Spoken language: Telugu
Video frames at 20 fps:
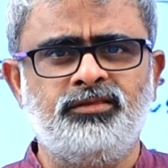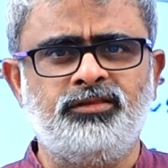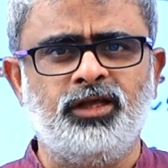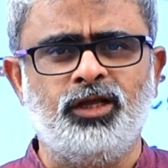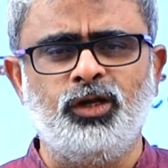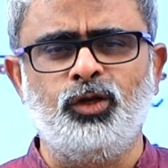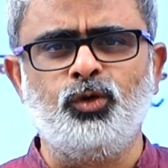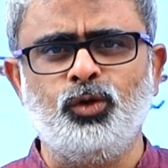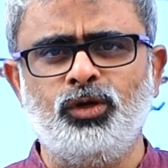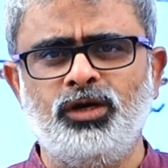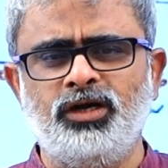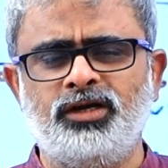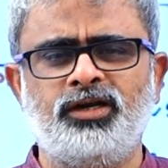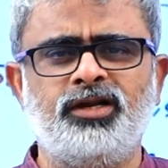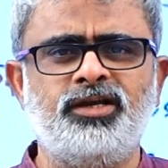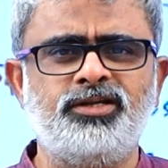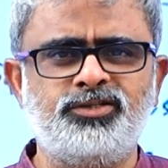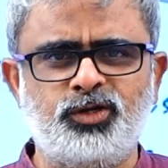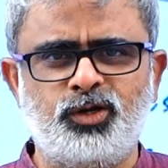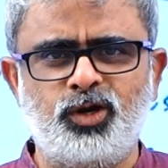తెలుగు
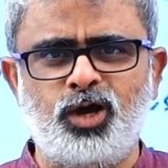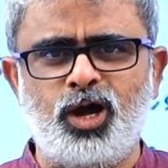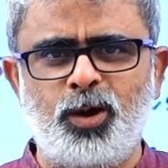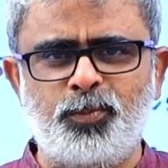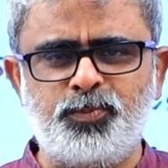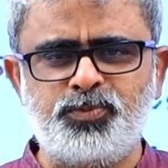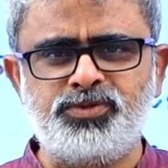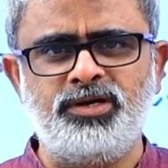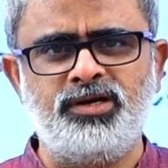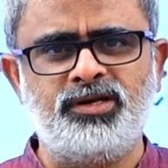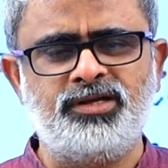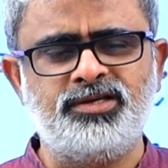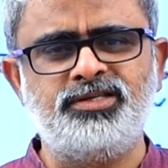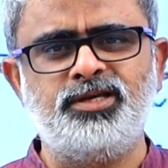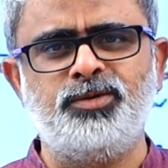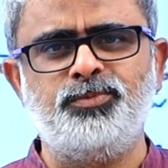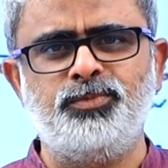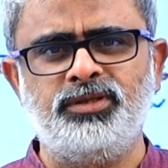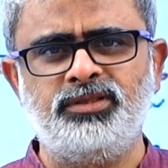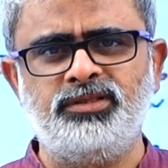లిటరేచర్ ఆప్షన్లకు
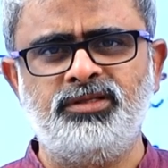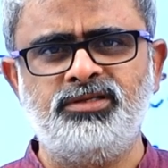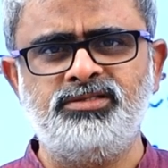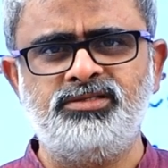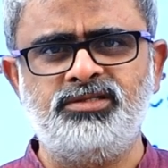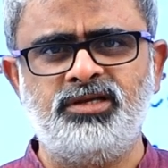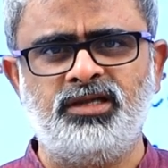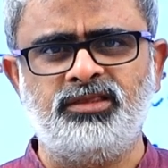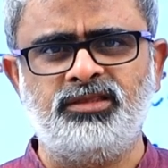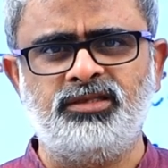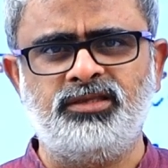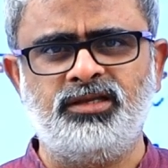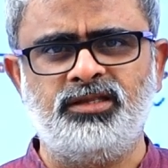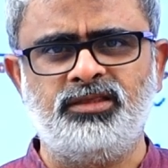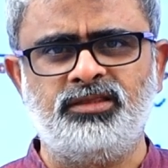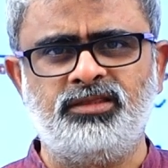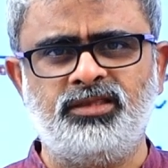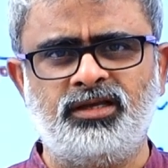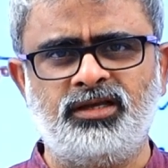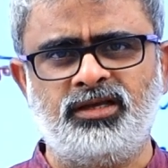సంబంధించి
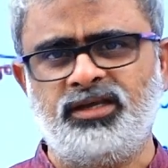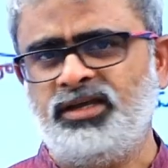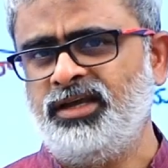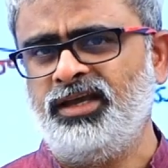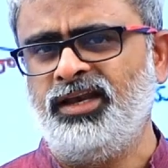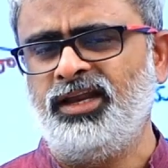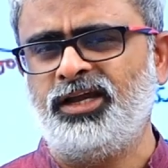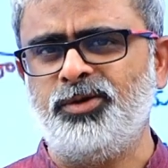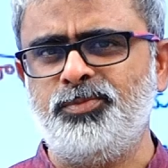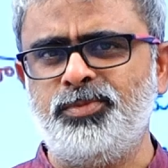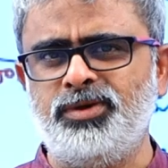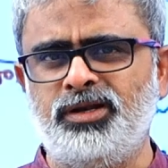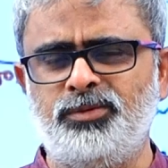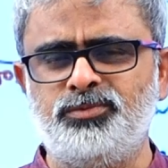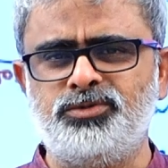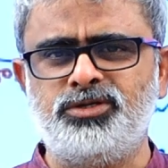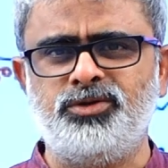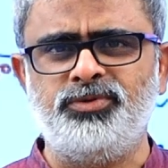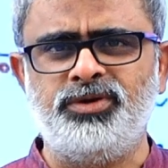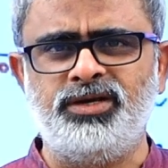అత్యంత కీలకమైన
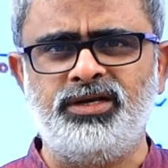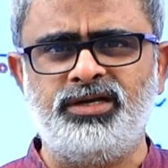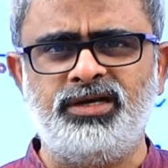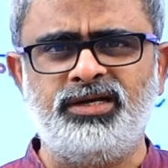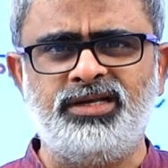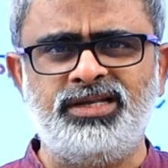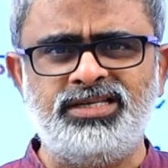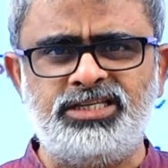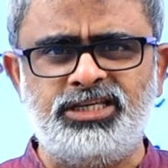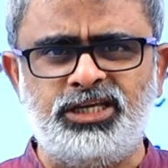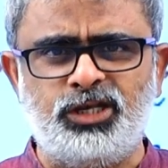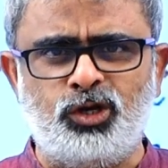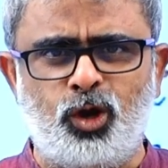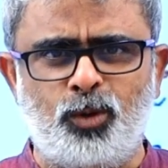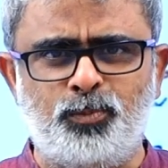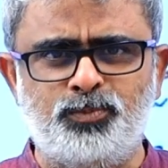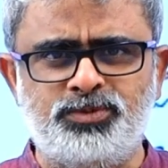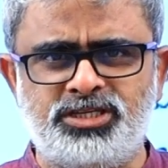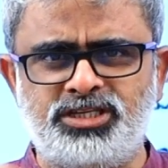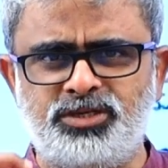అంశం ఏంటంటే
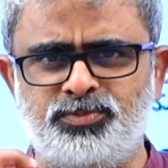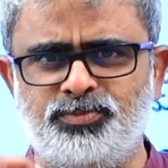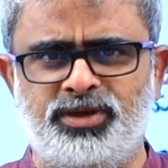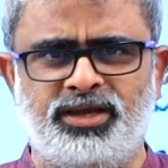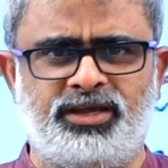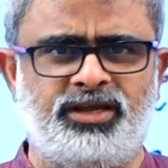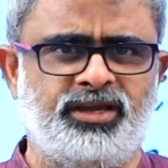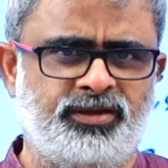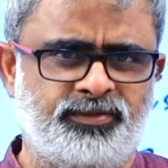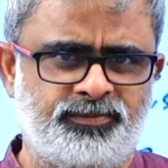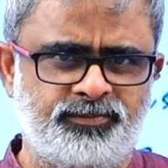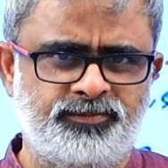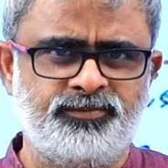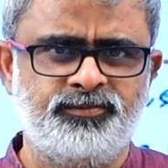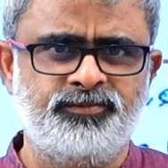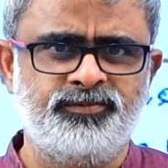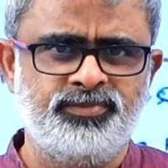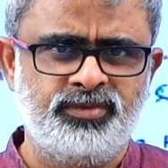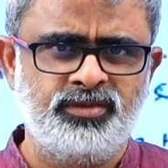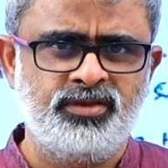సినాప్సిస్ మేకింగ్
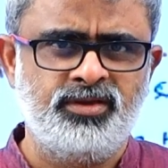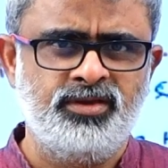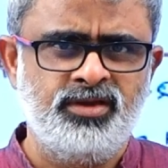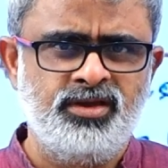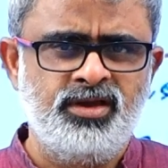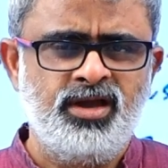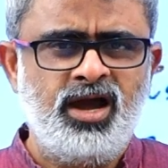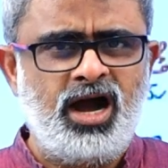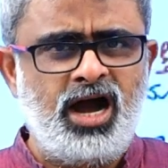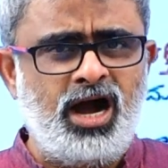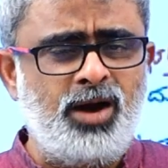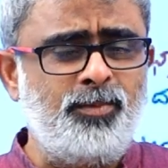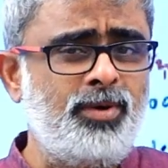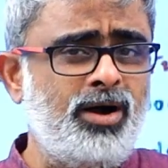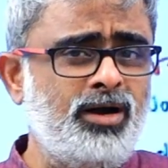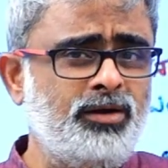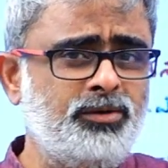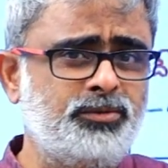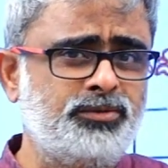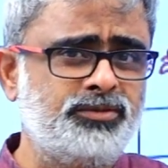ఆ
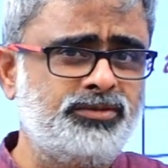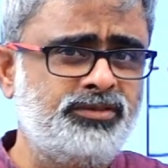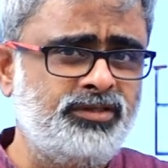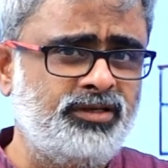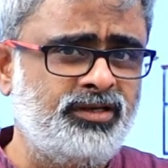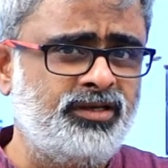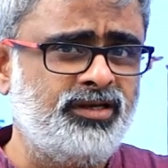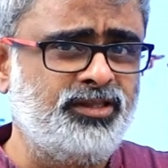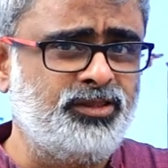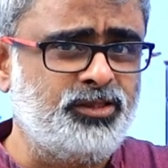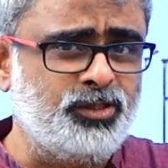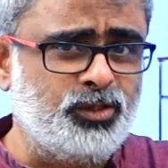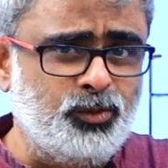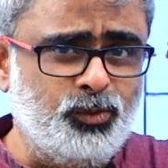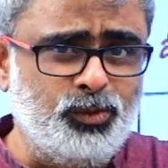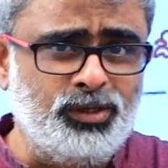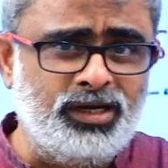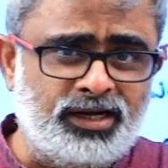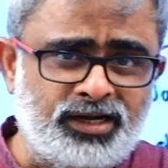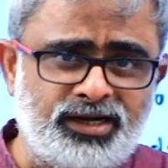మాటకు వస్తే
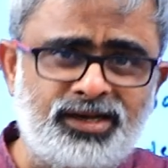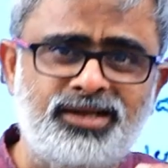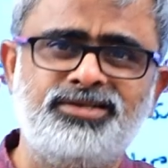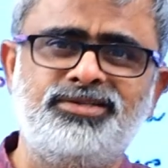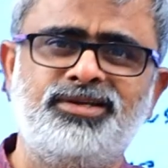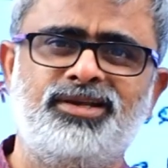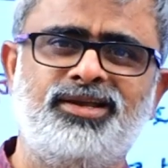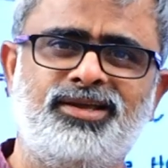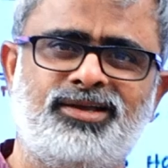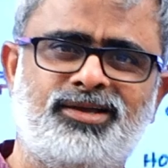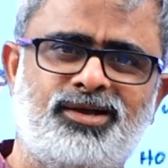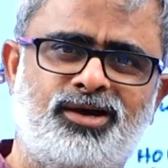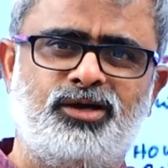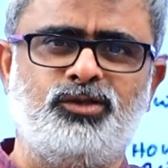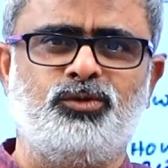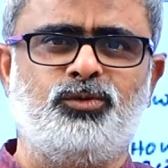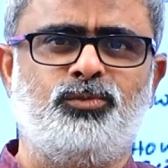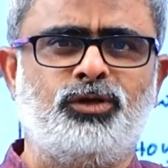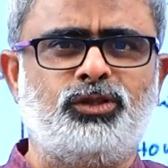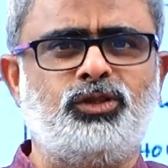తెలుగు లిటరేచరే
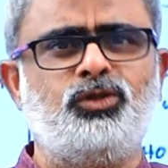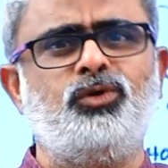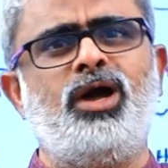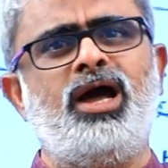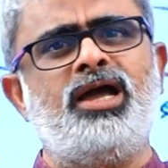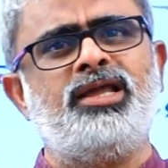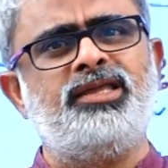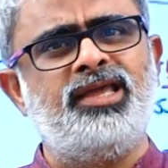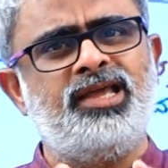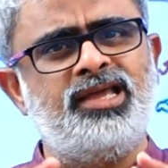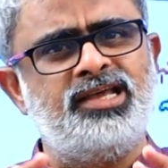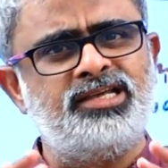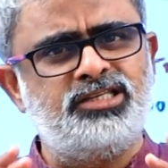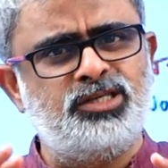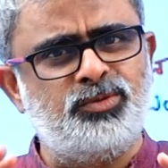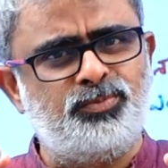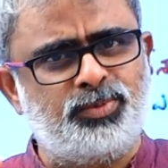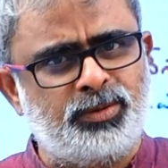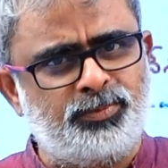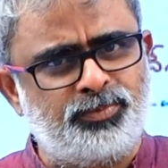కాదు మొత్తం
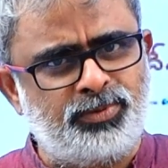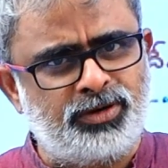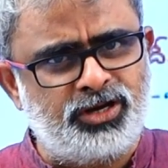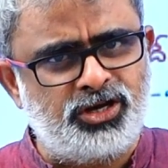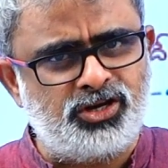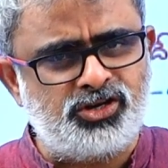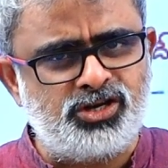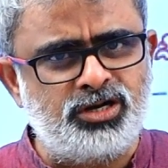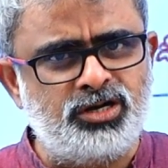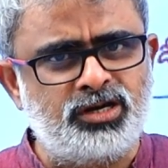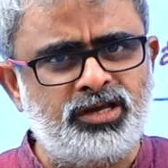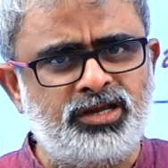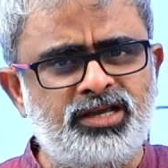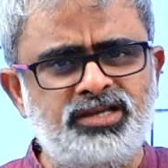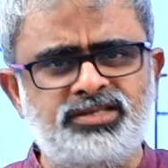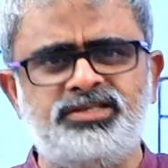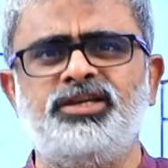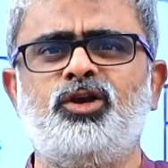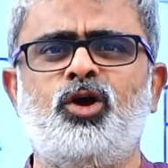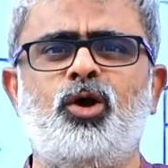ఐఏఎస్ ప్రిపరేషన్కే
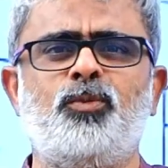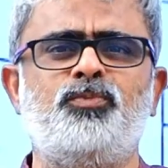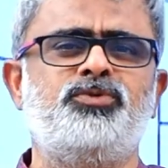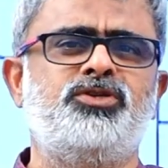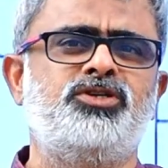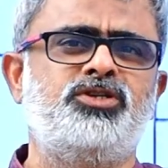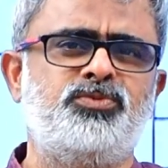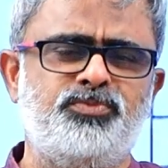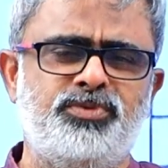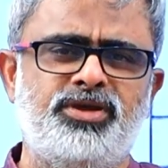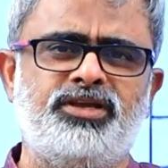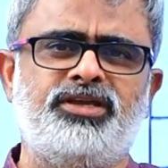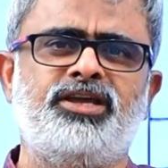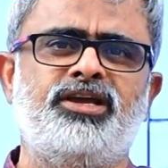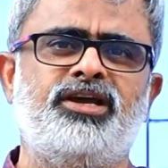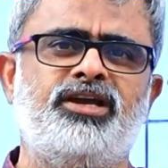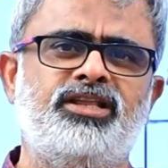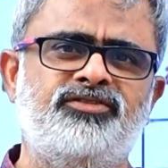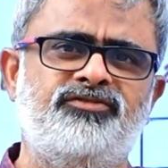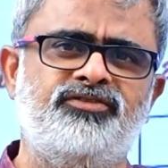సినాప్సిస్
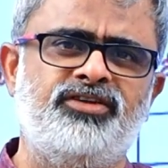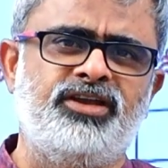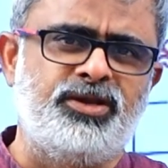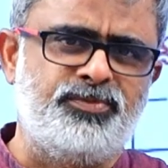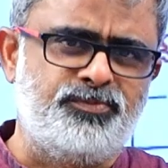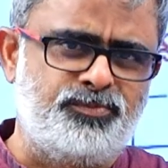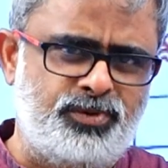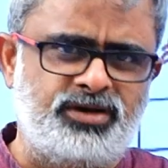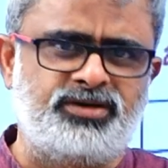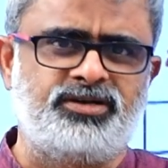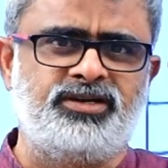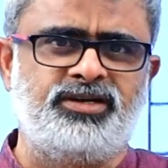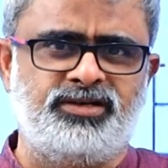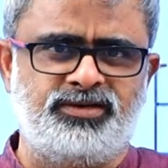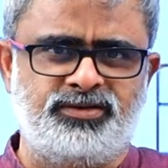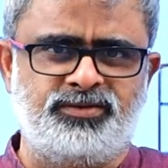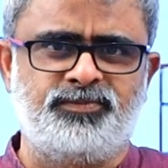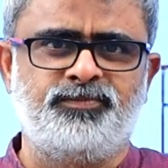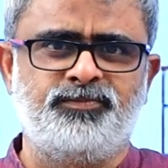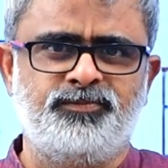మేకింగ్ అనేది వెరీ ఇంపార్టెంట్